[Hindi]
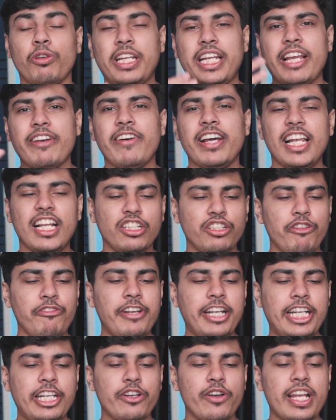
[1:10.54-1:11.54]
तो ये वाला जो
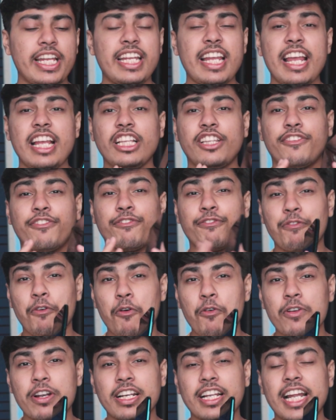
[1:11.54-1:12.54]
वीडियो है ये इस
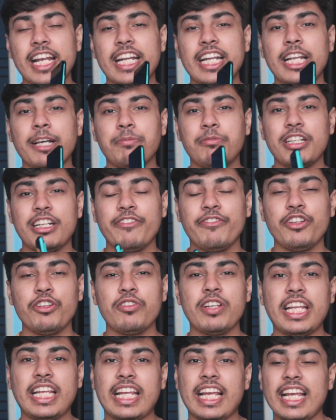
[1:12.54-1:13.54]
फोन का इनडेप्थ
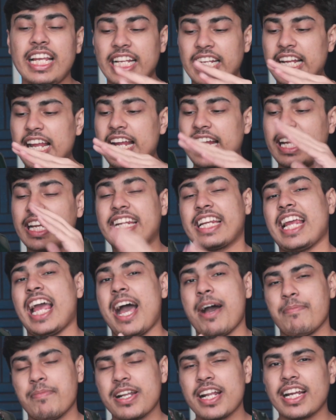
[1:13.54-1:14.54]
रिव्यू नहीं है ये
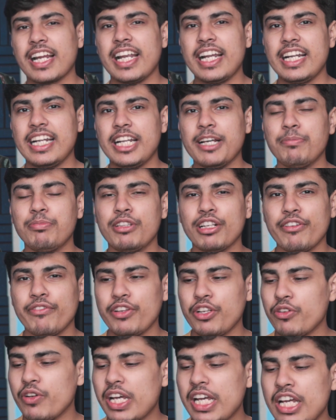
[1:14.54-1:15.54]
कैमरा का इनडेप्थ
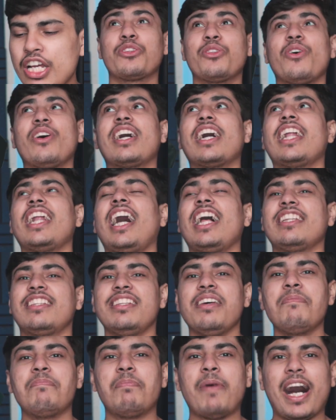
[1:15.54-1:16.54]
रिव्यू है तो अगर आज
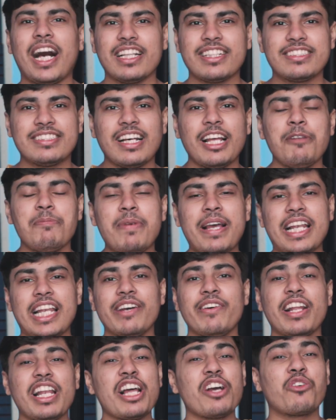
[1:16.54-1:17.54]
से पांच साल
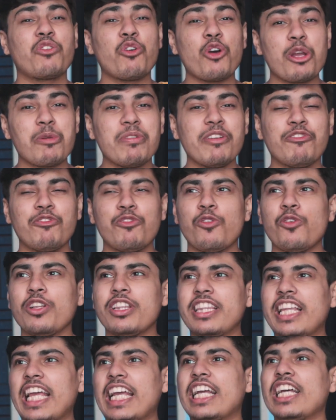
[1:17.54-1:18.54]
पहले वाला कोई भी
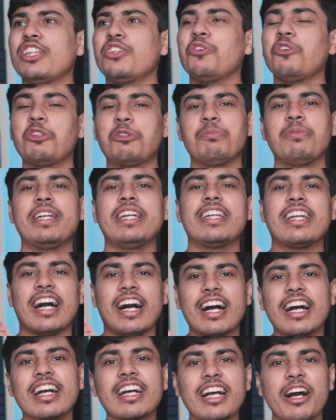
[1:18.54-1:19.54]
फोन देखे तो उसमें
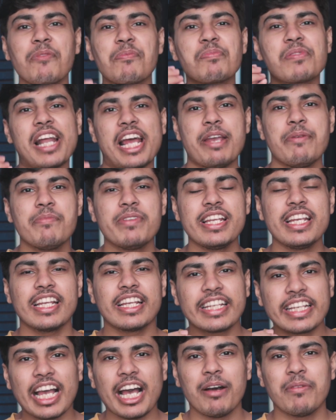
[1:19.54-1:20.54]
ढंग का प्राइमरी
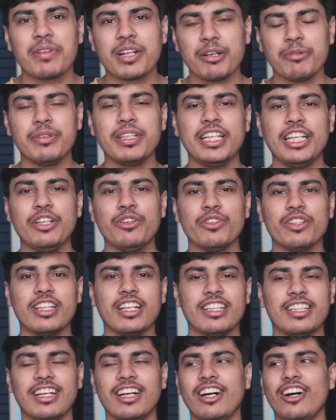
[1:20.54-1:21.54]
कैमरा भी नहीं
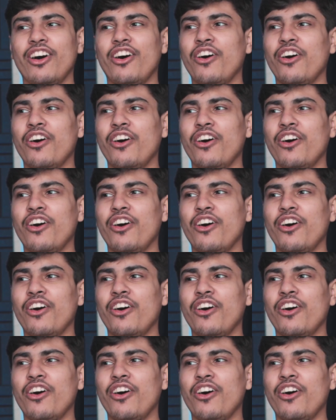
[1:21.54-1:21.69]
होता था